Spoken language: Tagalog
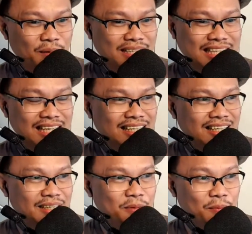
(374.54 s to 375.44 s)
bumaksak,
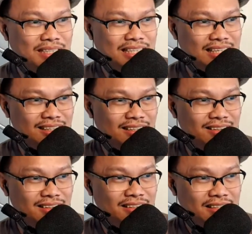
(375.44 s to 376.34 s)
uh, bumaksak,
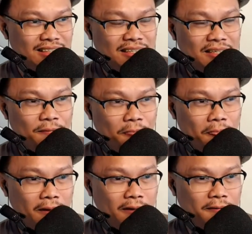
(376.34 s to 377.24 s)
oo.
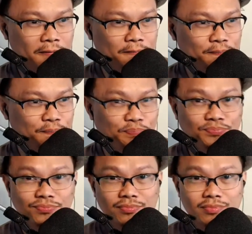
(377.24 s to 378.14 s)
Um,
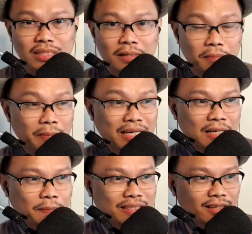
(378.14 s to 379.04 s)
mamaya
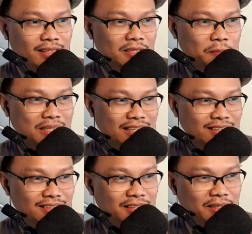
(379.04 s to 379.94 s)
lipat kayo dito
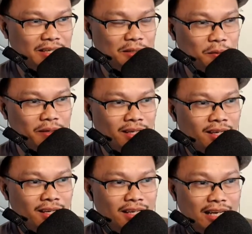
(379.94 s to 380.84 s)
pagkatapos ng Naoya Inoue. Eh.
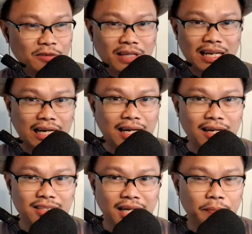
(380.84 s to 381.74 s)
Kayo
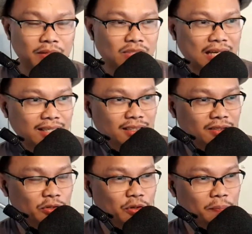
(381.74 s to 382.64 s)
talaga, sabi niyo sa akin, ang
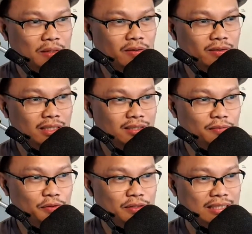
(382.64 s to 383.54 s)
gusto niyo panoodin,
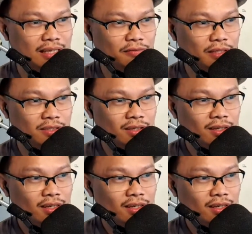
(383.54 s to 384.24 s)
Gervonta Davis.